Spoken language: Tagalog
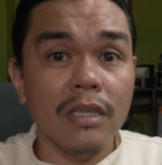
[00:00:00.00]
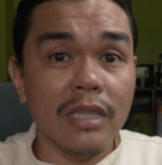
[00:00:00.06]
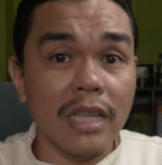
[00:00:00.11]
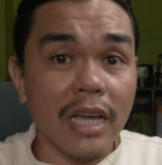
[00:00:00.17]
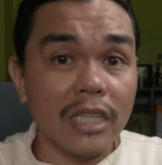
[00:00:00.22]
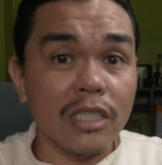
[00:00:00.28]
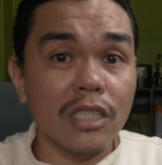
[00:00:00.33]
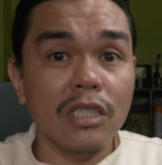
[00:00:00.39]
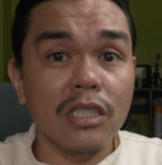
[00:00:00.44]

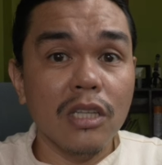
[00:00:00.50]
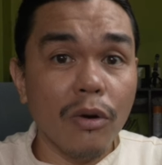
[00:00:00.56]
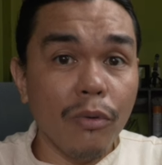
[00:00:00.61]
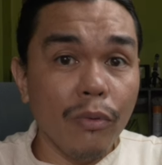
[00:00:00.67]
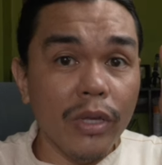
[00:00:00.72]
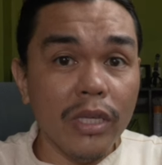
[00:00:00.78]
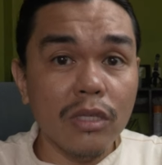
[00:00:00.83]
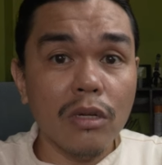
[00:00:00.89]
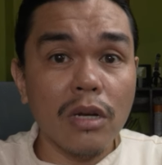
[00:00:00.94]
That's the
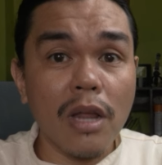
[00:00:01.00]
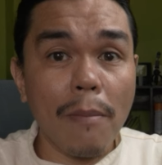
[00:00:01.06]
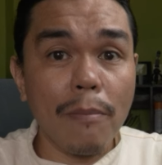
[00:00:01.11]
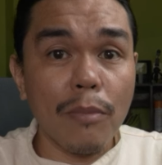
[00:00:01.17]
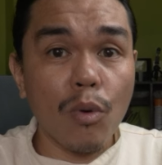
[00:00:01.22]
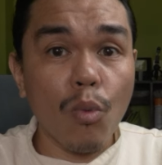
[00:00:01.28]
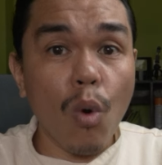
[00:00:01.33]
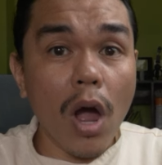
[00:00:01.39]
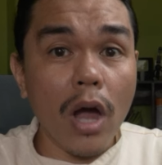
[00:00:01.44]
reason
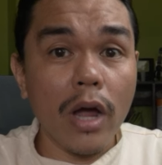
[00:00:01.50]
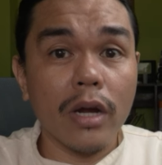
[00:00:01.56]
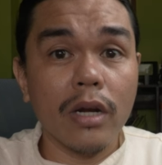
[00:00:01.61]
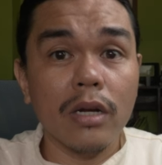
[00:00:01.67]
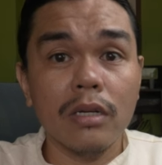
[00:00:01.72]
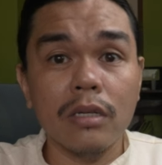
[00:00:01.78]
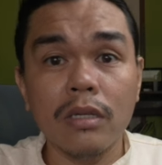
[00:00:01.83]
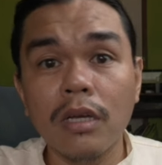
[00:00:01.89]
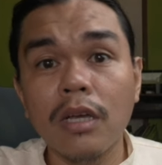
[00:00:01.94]
number one.
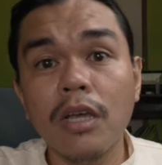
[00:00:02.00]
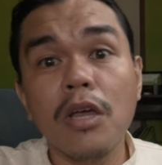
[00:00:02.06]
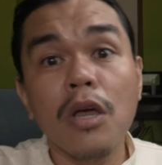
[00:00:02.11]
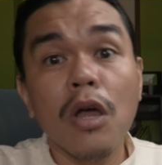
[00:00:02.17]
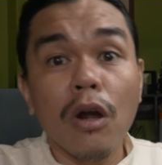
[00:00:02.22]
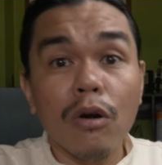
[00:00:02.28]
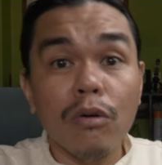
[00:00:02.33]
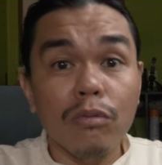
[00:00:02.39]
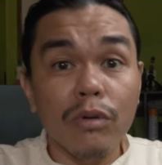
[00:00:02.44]

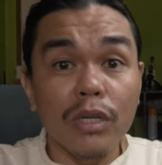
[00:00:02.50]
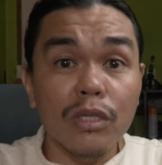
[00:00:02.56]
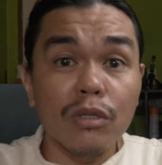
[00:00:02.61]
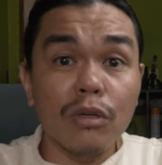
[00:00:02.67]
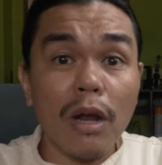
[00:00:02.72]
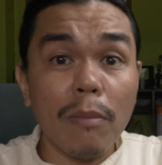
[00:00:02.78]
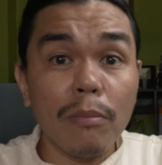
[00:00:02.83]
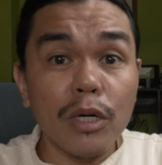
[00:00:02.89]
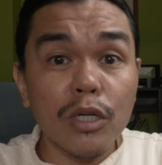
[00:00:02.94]

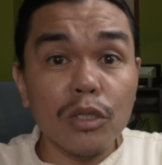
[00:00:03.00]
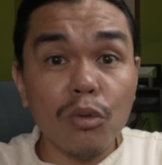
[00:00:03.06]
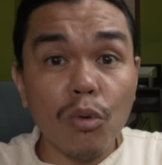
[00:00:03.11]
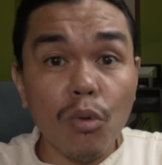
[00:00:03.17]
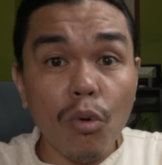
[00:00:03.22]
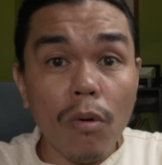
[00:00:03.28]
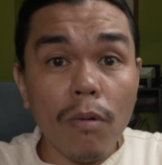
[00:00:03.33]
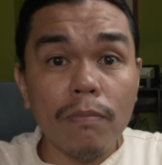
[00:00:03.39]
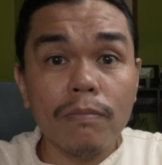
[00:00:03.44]
Reason number
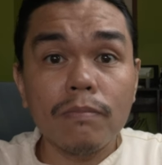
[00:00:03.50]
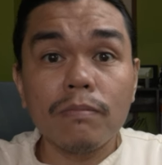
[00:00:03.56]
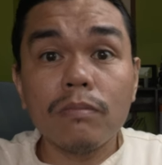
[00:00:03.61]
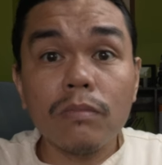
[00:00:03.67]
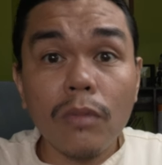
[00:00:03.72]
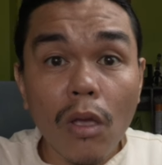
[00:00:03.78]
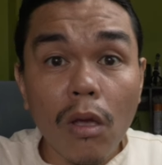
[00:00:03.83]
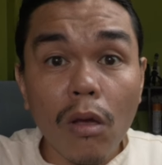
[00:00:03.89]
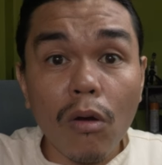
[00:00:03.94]
two,
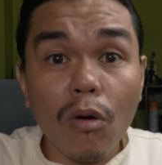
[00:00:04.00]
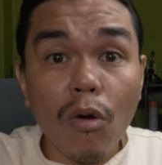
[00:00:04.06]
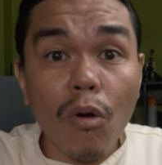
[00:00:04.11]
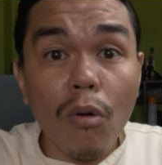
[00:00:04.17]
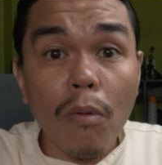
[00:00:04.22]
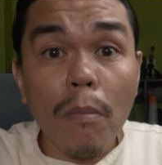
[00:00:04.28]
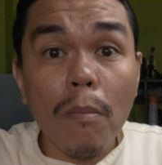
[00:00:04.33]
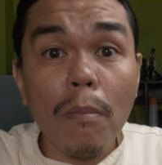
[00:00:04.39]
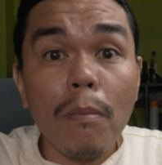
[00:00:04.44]

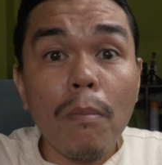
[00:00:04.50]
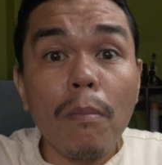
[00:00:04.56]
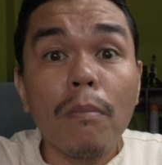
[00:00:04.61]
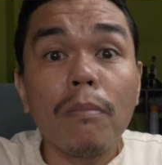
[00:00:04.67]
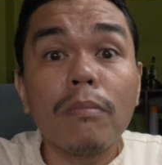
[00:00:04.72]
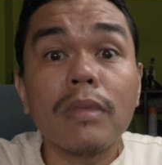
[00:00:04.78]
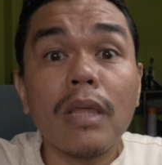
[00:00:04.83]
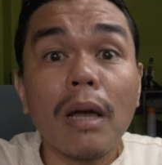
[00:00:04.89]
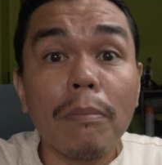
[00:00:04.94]
kung
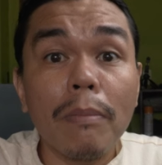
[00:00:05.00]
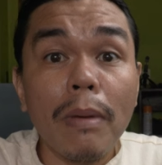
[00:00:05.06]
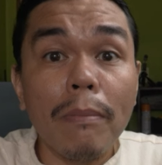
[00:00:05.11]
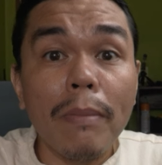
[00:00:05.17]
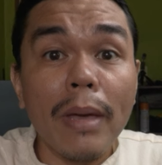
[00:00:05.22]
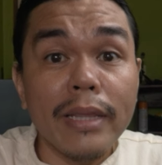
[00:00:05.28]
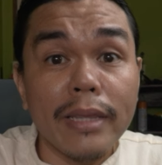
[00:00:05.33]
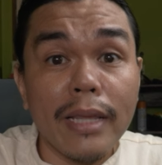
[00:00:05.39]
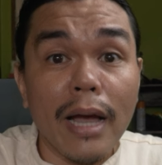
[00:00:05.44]

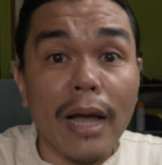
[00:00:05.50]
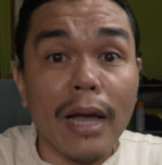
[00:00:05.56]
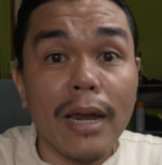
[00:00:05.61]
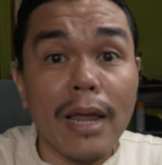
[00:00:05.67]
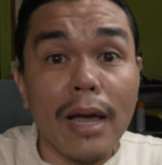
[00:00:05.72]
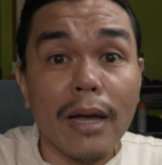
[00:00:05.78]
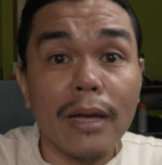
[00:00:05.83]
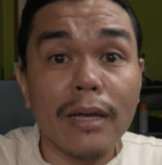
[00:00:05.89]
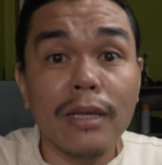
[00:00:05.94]
nagbebenta ka
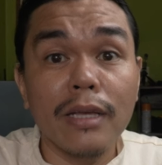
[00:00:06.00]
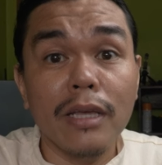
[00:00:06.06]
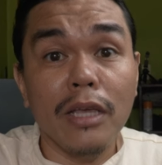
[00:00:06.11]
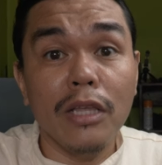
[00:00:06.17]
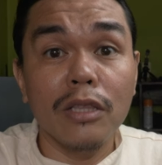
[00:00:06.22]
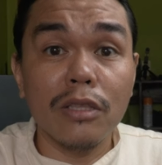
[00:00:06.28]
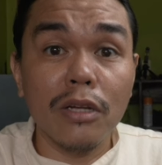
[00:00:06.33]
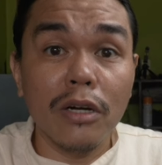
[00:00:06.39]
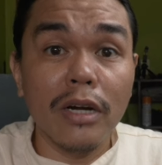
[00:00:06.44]
ng
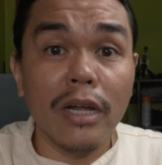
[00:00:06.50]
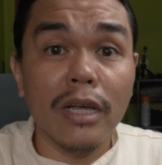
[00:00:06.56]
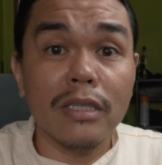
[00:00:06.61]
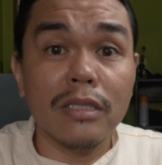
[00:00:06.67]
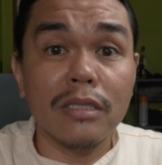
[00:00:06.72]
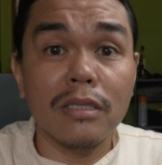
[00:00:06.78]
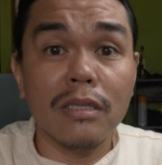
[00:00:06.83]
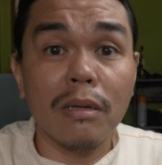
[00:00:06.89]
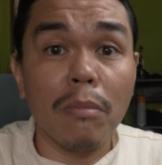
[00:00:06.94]

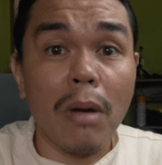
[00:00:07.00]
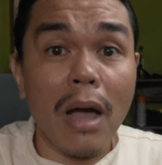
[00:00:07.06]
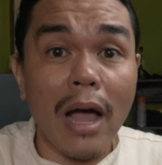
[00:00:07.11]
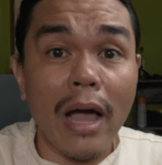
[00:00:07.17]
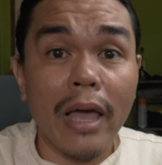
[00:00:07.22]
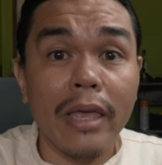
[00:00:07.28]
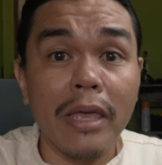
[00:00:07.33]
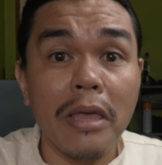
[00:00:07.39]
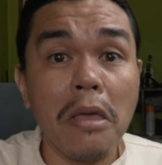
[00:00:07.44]
internet sa
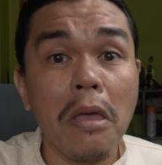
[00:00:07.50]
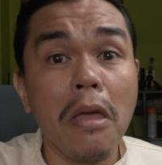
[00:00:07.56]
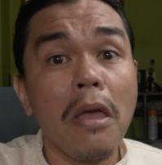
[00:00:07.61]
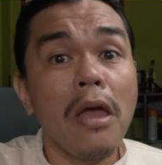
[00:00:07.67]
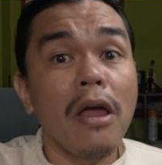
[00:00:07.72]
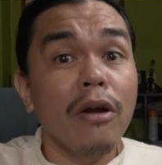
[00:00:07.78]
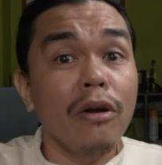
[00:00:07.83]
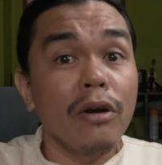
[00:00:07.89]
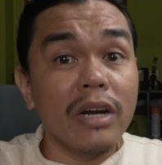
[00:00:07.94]
bahay.
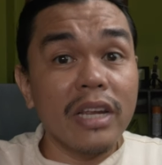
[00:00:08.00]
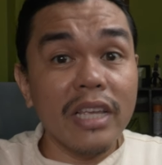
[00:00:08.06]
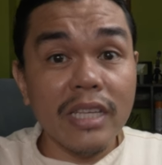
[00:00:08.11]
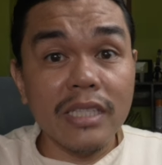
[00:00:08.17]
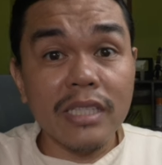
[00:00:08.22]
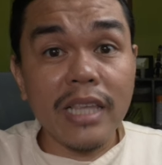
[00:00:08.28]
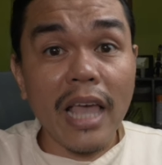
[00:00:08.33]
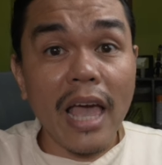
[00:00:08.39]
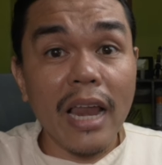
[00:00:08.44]

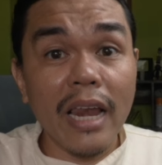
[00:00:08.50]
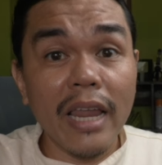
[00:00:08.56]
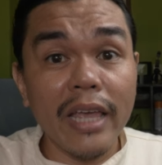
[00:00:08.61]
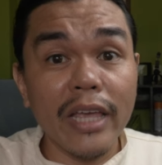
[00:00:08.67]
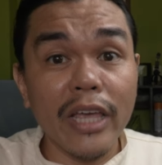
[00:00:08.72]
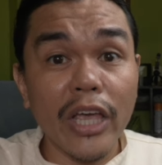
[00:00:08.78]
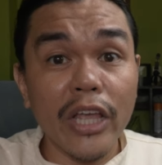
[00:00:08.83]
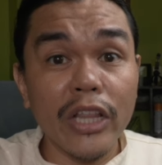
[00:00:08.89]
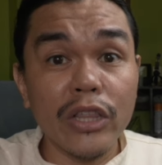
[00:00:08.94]

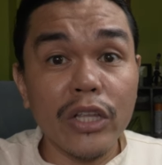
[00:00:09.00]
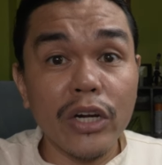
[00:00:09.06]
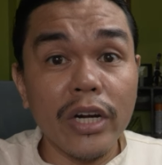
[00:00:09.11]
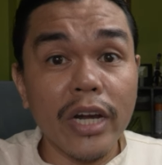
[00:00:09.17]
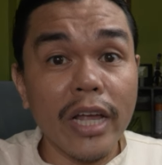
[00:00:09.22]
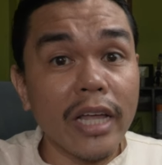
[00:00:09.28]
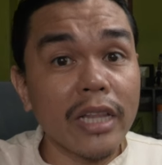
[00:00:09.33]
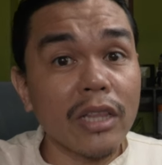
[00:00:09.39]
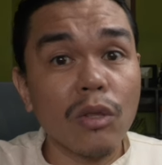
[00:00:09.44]
Reselling
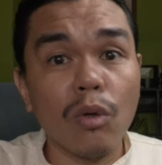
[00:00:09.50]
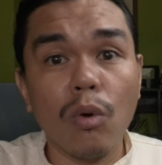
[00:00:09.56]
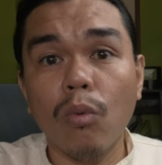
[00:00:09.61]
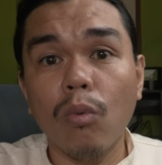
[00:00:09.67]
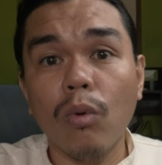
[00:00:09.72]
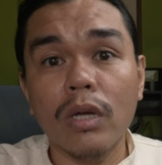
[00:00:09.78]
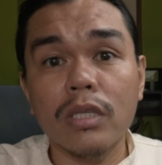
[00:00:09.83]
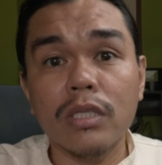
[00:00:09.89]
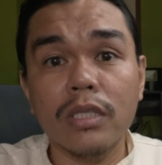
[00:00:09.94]
internet
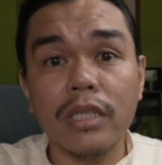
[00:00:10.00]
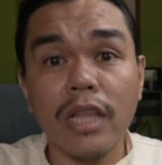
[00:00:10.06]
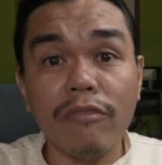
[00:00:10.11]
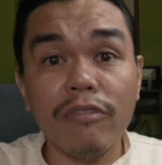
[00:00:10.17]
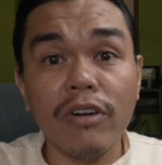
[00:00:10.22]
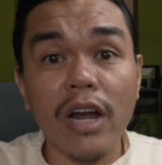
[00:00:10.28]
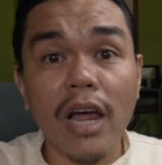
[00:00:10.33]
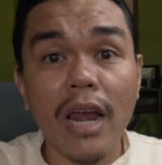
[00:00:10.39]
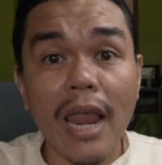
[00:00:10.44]
was
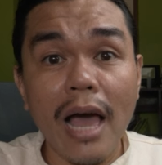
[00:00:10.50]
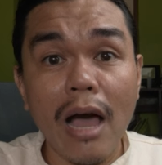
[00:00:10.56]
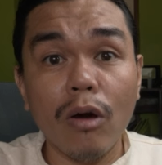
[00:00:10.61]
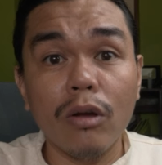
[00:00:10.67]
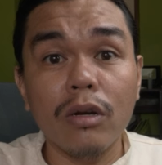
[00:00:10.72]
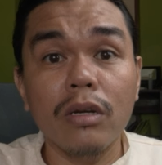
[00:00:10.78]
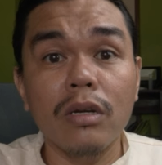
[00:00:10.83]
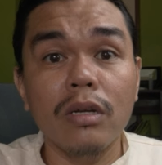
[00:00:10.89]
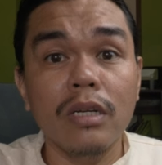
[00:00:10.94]
never
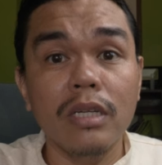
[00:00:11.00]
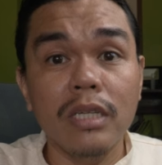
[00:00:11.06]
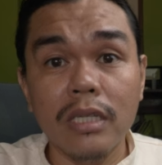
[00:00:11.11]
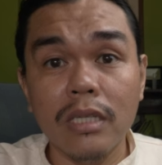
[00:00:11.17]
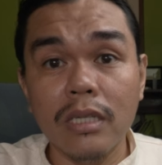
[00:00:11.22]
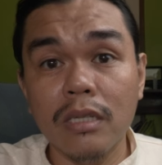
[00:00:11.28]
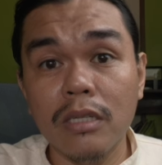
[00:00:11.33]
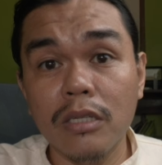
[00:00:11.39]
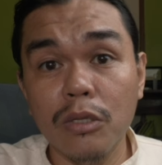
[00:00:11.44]
allowed
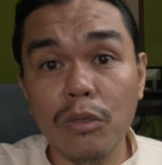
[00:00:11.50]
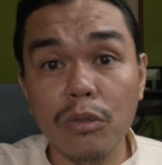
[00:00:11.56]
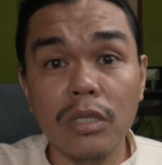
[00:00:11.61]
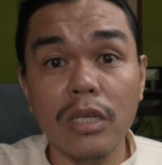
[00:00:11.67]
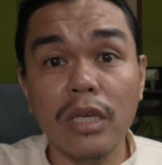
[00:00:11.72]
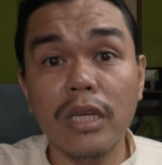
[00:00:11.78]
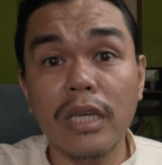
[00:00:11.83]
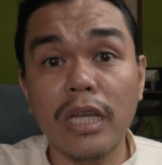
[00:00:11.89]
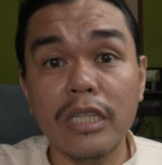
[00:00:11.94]

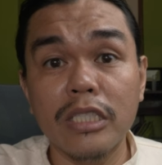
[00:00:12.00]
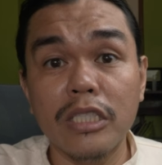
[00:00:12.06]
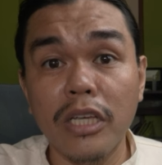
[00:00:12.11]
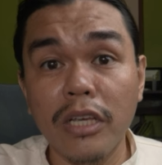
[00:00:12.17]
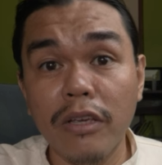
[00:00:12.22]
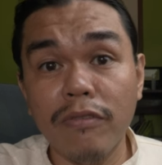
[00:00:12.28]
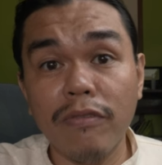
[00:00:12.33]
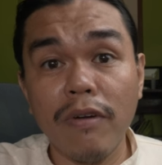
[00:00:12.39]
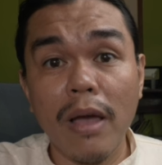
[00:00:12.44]
using the
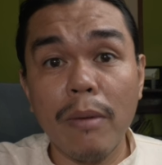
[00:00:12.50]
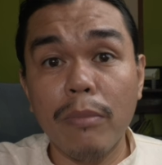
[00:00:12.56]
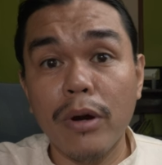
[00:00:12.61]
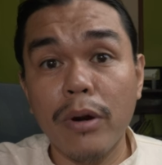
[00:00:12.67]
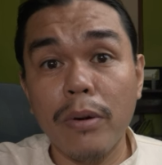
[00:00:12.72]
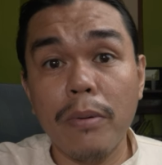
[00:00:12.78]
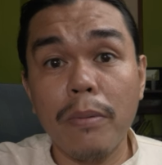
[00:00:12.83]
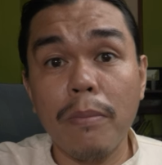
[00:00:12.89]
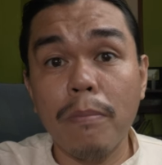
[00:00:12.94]

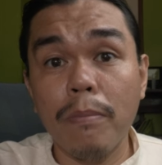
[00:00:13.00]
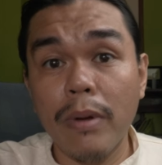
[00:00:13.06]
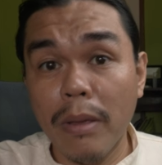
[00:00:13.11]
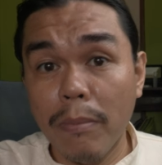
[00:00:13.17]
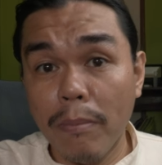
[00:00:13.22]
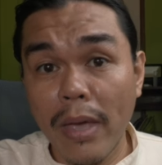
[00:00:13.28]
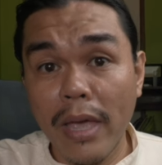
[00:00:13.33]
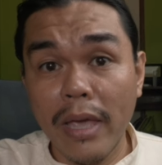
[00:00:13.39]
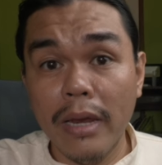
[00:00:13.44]
G-Fiber
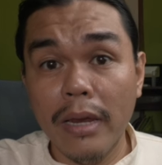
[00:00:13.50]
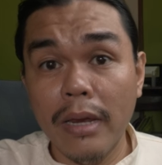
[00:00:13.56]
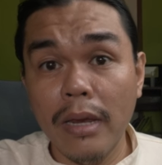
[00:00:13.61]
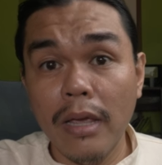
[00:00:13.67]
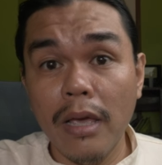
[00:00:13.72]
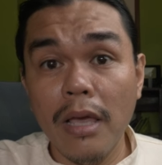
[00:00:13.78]
prepaid.